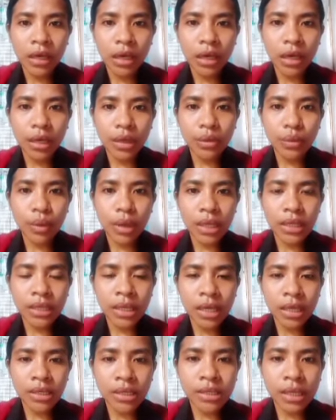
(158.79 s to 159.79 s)

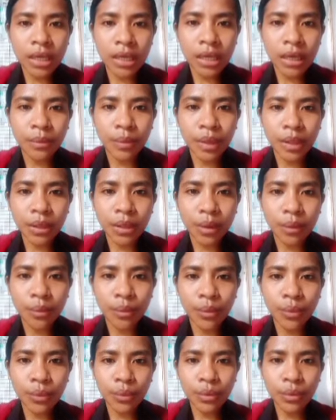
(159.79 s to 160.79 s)
Keduanya jarang
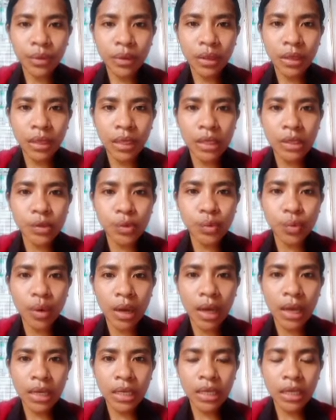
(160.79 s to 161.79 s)
bertemu
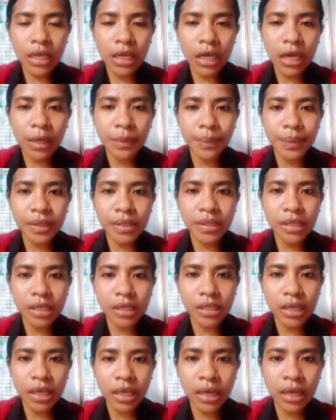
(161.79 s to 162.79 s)
kecuali dengan
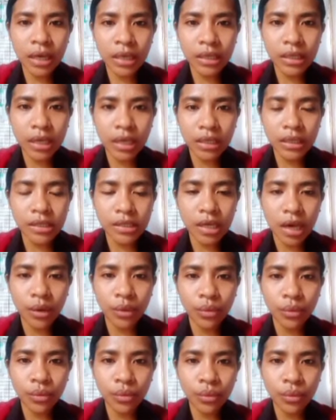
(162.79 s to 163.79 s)
penjajaran yang
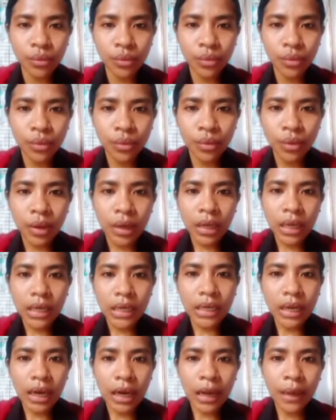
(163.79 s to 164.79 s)
canggung
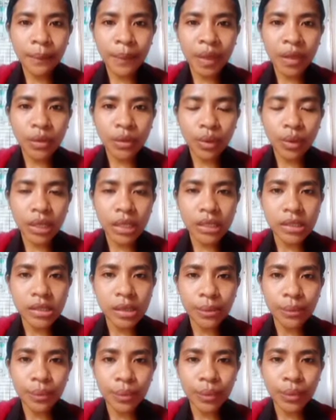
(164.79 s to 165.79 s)
dalam metode
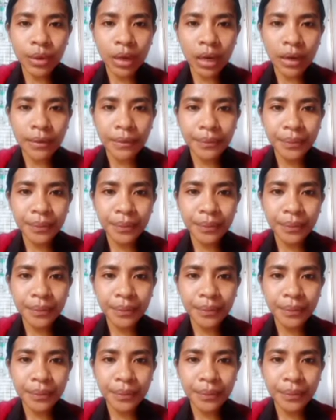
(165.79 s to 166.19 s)
campuran.